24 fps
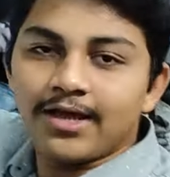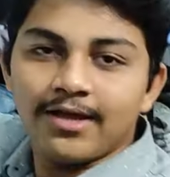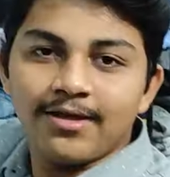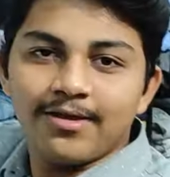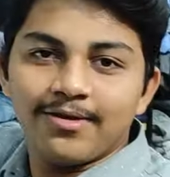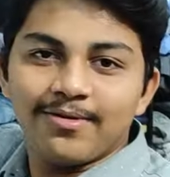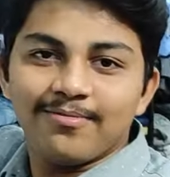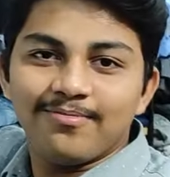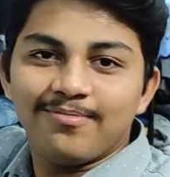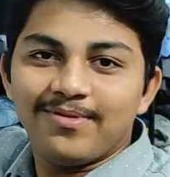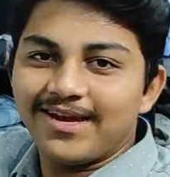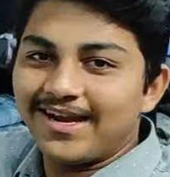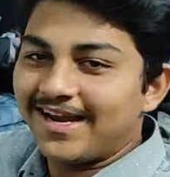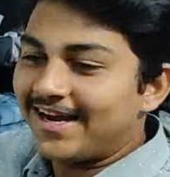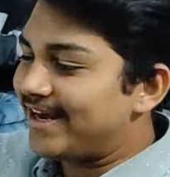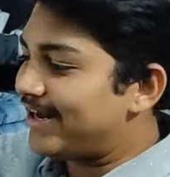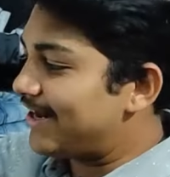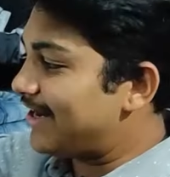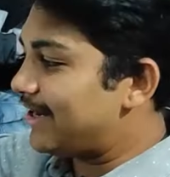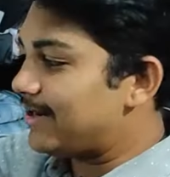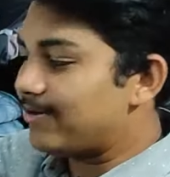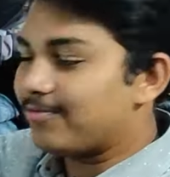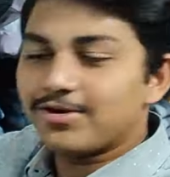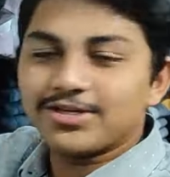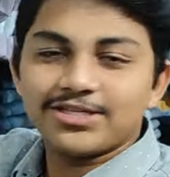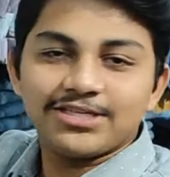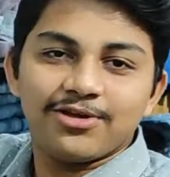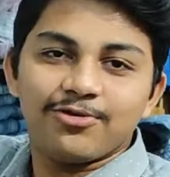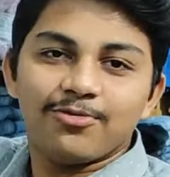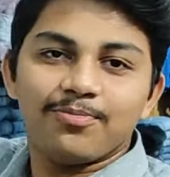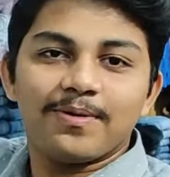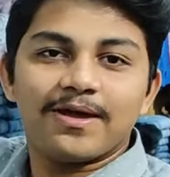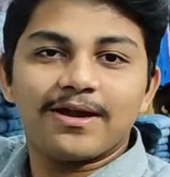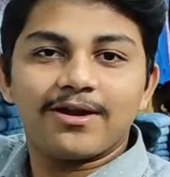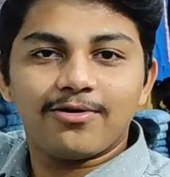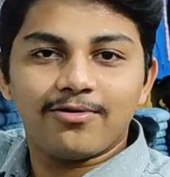కదా మీరు ఎన్ని నీళ్ళు పోసినా
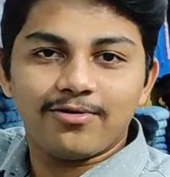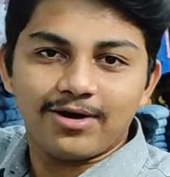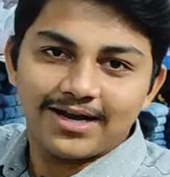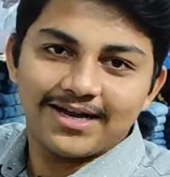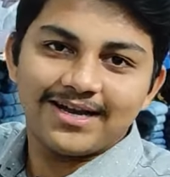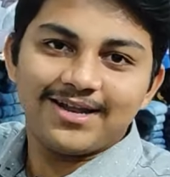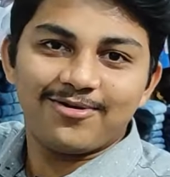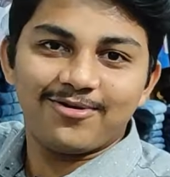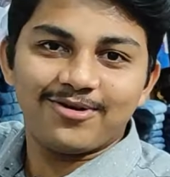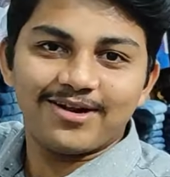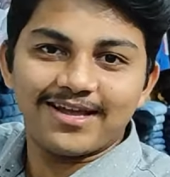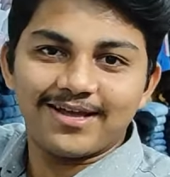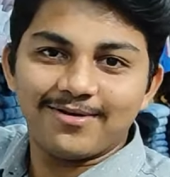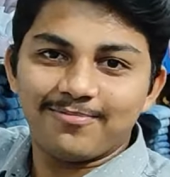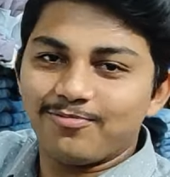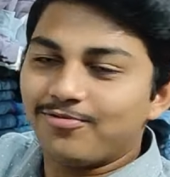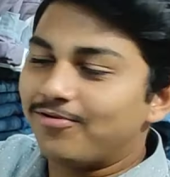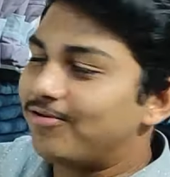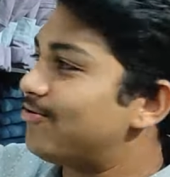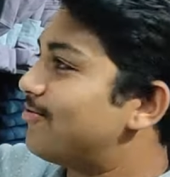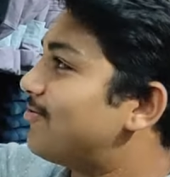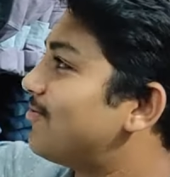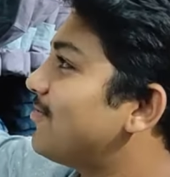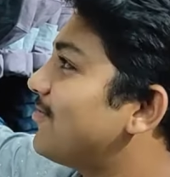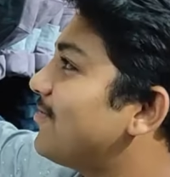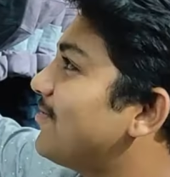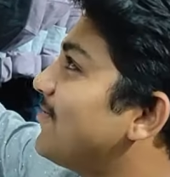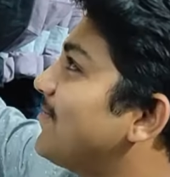ఇవి పెరగవు అట్టే ఉంటాయి పూలు